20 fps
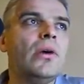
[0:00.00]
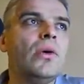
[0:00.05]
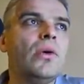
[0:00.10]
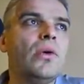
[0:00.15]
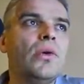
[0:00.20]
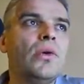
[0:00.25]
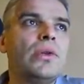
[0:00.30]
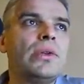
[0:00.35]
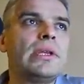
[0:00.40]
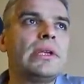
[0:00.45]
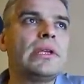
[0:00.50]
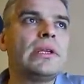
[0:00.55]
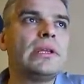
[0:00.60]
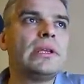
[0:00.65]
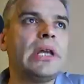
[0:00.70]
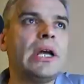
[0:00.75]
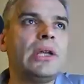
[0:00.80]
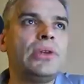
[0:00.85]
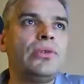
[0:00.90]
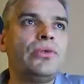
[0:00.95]
Und
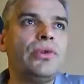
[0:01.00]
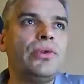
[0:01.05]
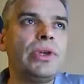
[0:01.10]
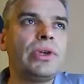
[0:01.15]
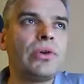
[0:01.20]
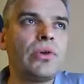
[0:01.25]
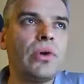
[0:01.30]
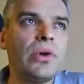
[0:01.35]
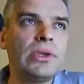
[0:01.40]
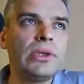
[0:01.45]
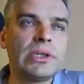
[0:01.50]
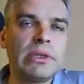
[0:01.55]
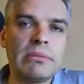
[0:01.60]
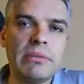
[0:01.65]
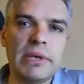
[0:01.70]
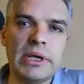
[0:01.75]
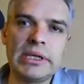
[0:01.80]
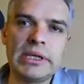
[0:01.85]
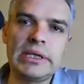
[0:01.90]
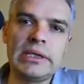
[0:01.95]
dadurch konnte
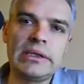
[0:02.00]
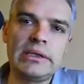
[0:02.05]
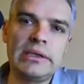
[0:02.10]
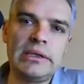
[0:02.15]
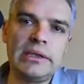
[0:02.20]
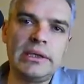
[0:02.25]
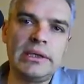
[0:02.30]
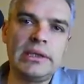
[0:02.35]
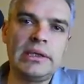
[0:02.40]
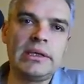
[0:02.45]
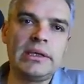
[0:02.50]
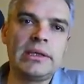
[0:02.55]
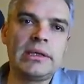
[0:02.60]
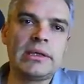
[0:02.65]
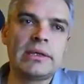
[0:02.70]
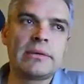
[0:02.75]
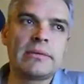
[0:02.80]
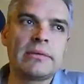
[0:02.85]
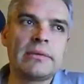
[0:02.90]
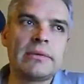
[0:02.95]
man die